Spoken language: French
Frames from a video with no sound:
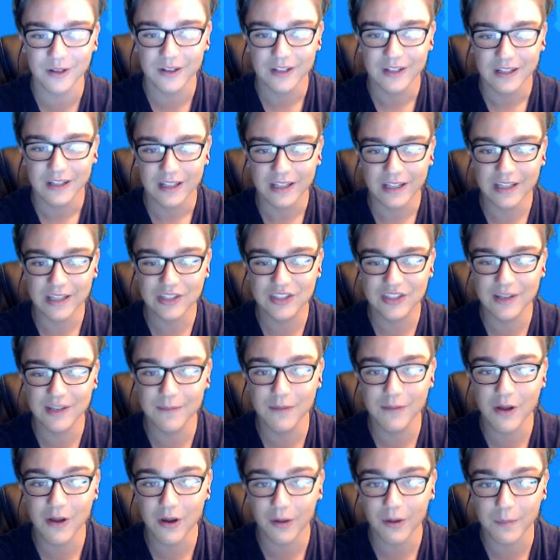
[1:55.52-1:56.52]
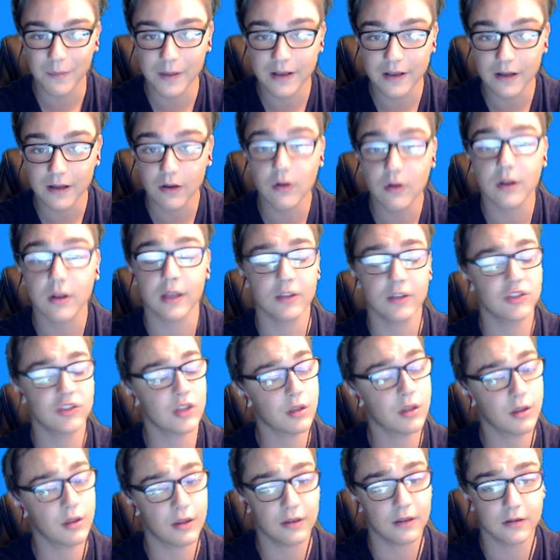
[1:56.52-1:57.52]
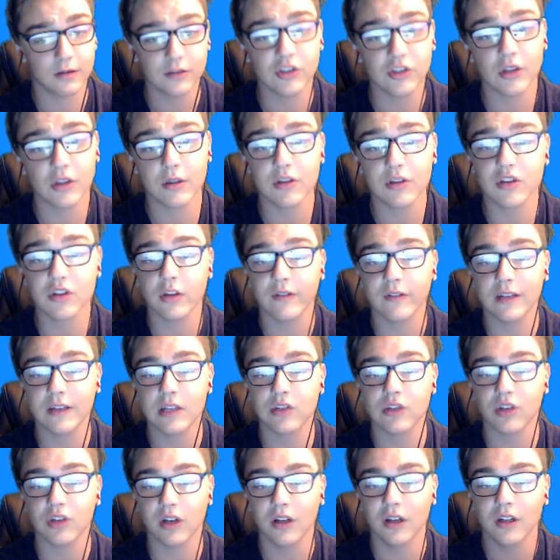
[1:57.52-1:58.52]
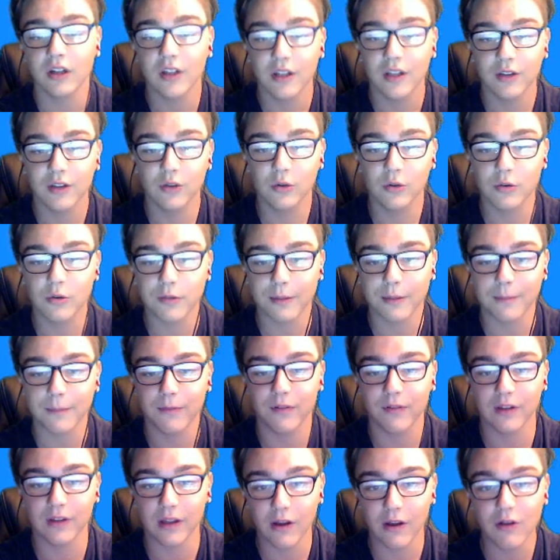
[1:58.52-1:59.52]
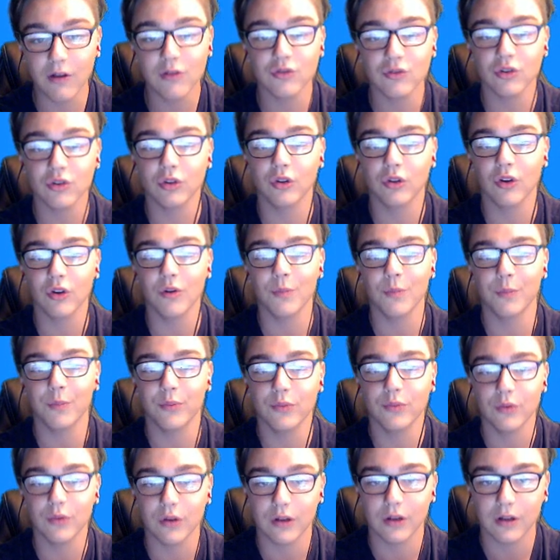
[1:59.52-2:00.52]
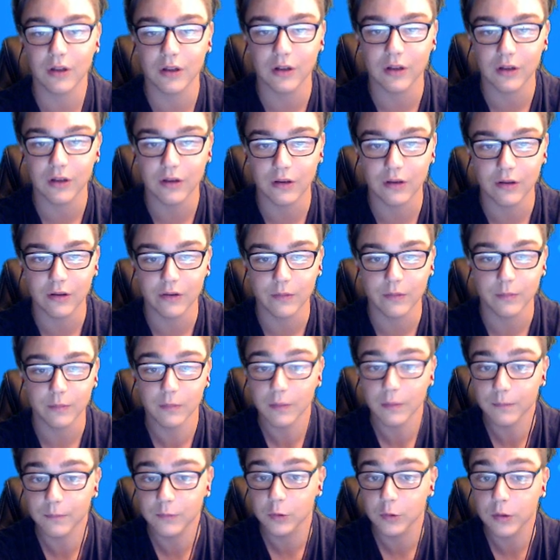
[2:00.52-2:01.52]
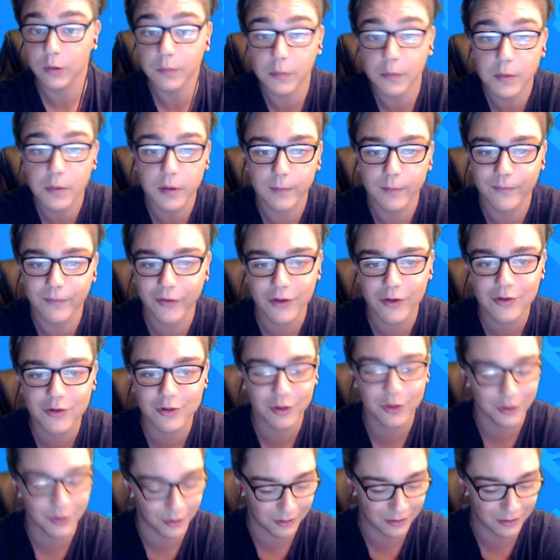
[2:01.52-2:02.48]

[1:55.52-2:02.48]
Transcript: Et je débloque maintenant, ok, Jessie. Jessie, je l'avais déjà. Du coup, ça me fait un jeton pour... Euh... Tout simplement, ça me fait un jeton.